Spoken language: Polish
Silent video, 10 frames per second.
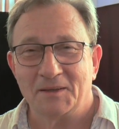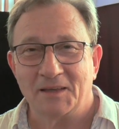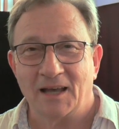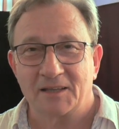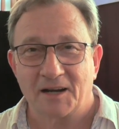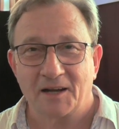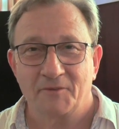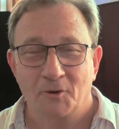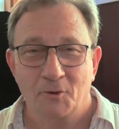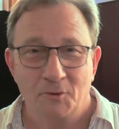e teatrach
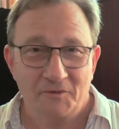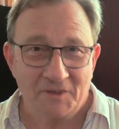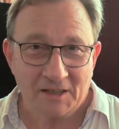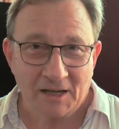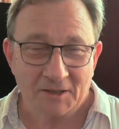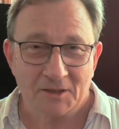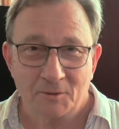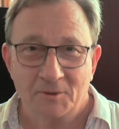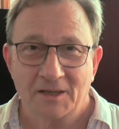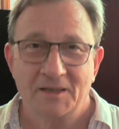wokół i w niedalekiej
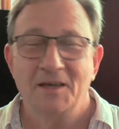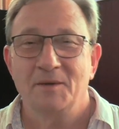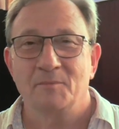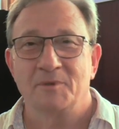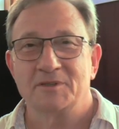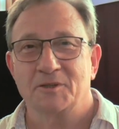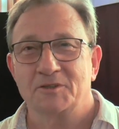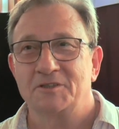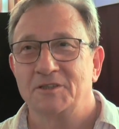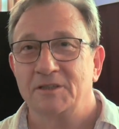tutaj
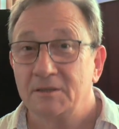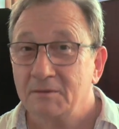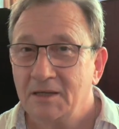bliskości